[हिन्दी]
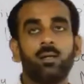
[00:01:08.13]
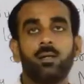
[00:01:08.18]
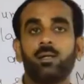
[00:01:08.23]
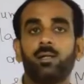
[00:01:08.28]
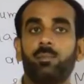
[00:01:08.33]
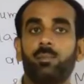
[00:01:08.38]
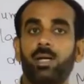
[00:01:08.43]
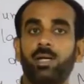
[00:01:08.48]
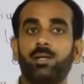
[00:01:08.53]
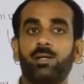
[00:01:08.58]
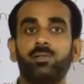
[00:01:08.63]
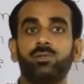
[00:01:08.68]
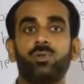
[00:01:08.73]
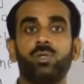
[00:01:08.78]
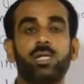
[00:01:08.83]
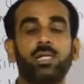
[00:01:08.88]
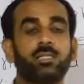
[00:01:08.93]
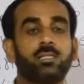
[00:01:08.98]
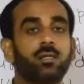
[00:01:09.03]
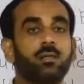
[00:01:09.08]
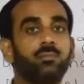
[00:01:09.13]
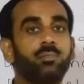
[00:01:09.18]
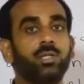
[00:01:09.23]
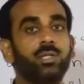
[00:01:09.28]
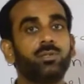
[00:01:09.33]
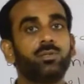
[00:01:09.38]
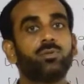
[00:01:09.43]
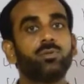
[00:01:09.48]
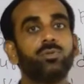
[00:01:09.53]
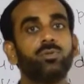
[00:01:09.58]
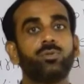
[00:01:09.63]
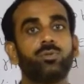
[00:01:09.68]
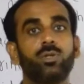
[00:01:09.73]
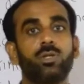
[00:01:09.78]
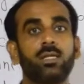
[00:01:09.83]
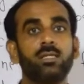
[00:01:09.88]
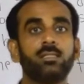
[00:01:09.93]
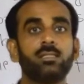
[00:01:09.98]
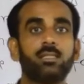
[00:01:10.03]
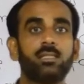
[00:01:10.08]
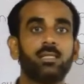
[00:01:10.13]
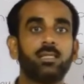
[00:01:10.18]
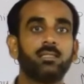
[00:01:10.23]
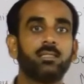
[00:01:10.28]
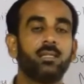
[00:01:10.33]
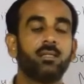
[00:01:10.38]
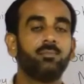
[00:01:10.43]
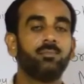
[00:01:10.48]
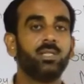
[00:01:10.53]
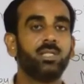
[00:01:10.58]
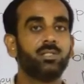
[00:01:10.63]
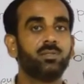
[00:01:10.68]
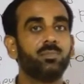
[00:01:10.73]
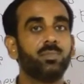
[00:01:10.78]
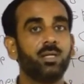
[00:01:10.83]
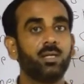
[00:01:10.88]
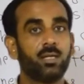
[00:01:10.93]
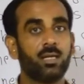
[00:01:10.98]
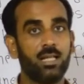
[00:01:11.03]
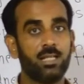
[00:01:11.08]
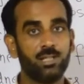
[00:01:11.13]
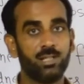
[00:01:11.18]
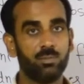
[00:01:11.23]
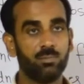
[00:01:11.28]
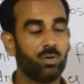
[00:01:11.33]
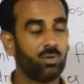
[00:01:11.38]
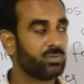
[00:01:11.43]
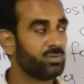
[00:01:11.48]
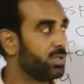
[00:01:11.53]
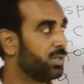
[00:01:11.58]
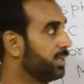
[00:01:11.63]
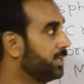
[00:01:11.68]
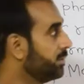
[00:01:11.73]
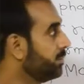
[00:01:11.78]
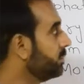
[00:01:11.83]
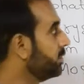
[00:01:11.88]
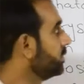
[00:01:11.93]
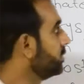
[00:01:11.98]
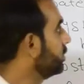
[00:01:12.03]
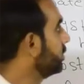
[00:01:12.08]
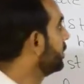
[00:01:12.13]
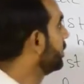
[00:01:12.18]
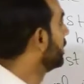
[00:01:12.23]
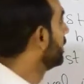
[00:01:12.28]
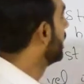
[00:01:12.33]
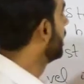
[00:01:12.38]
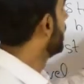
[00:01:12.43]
टमाटर जो है इसका बीज को यूटिलाइज़ किया जाए बीज में कैल्शियम ऑक्सीट मौजूद होता